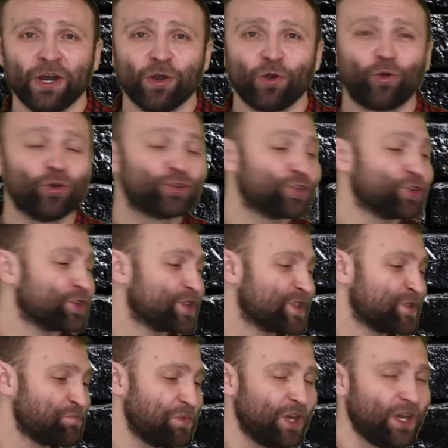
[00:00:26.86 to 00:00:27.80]
Хочешь
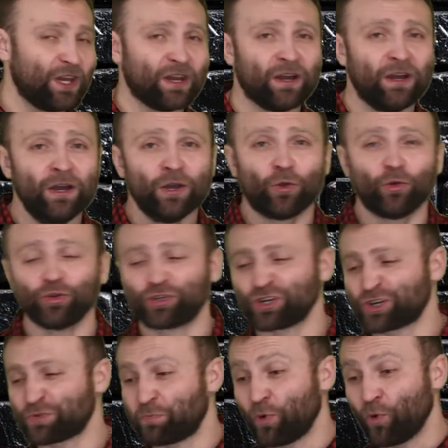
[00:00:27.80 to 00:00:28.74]
змея,
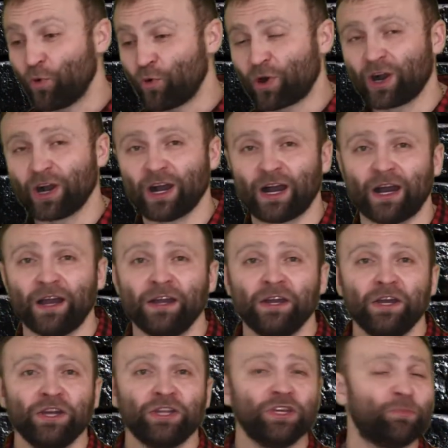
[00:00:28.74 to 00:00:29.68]
хочешь паука.
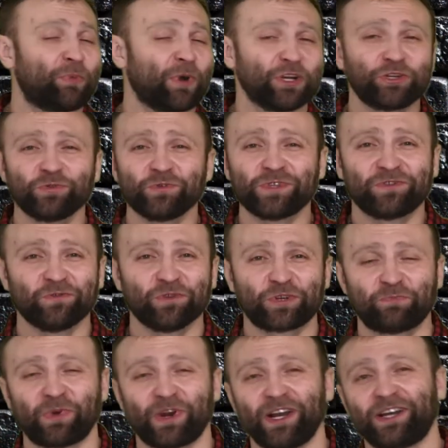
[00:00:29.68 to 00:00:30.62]
Не
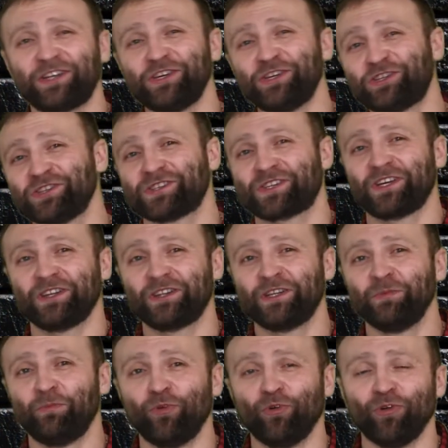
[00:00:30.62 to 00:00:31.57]
почувствуешь практически
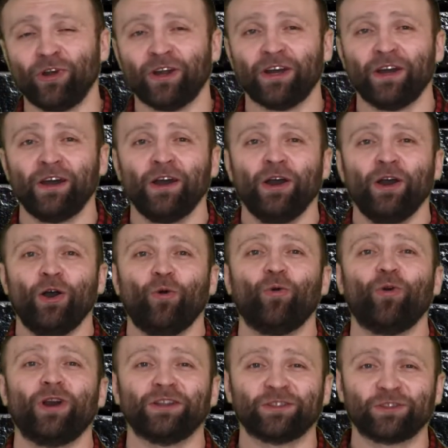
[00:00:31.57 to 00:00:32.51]
ты боли.
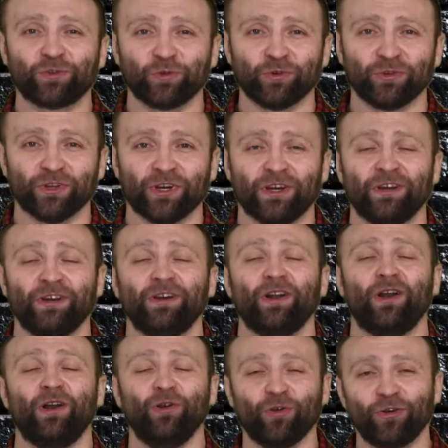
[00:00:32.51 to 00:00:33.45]
У Антона
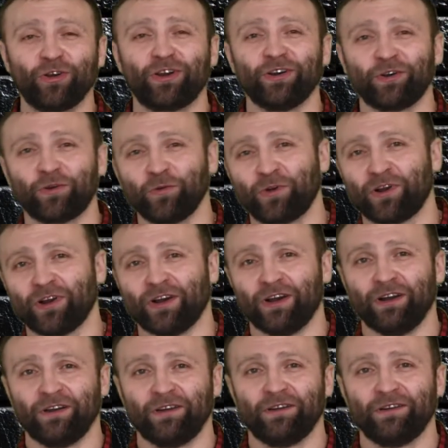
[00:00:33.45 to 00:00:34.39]
легкая
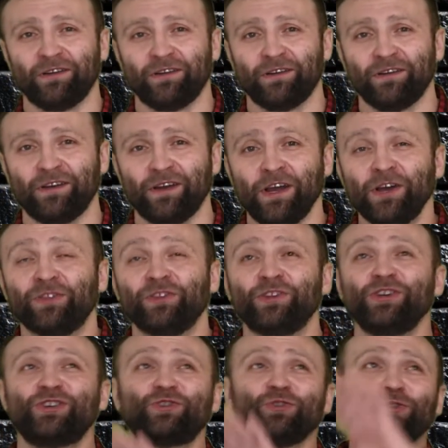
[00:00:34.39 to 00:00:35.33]
рука.
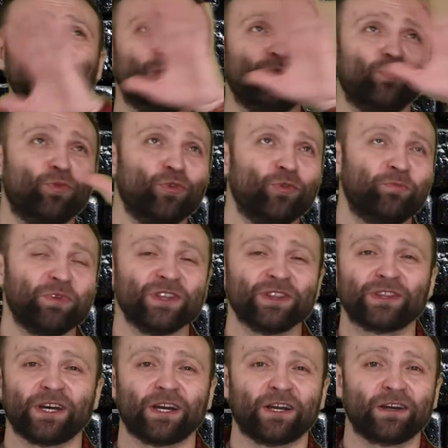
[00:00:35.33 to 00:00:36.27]
Нанесет любую
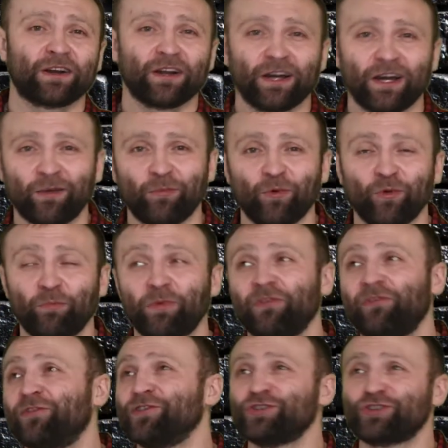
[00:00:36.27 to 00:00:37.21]
пентаграмму, по
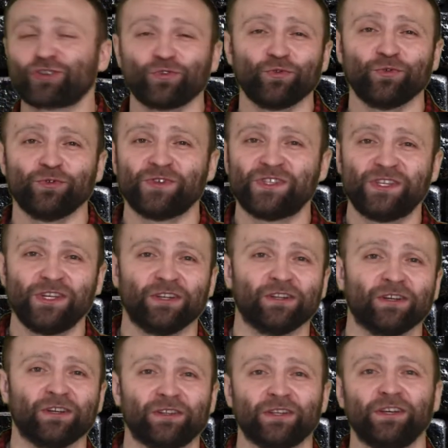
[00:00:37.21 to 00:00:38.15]
фэншую
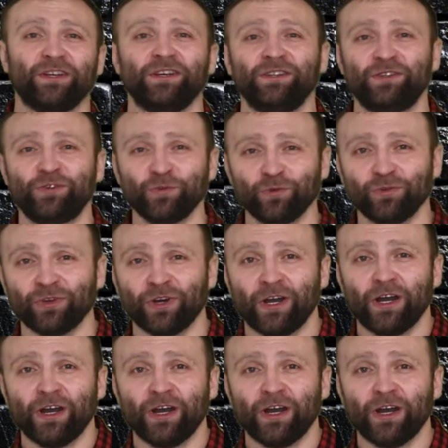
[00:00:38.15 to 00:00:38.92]
сделает этюд.